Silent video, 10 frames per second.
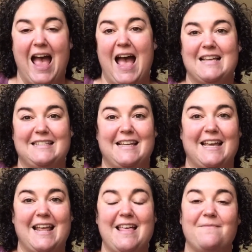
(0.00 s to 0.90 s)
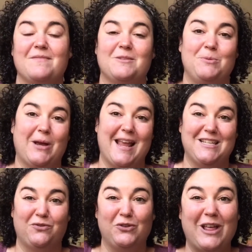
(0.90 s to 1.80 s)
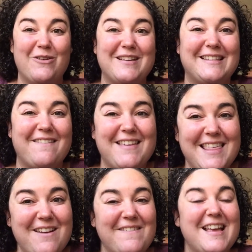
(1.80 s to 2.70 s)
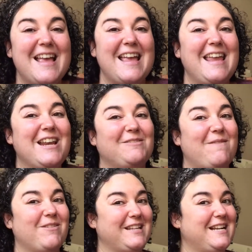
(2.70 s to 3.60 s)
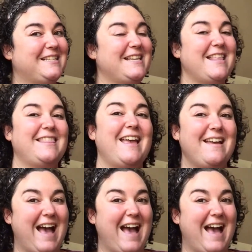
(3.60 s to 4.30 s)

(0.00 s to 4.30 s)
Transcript: Así que nada, espero que hayáis disfrutado de este vídeo y nos vemos en el siguiente.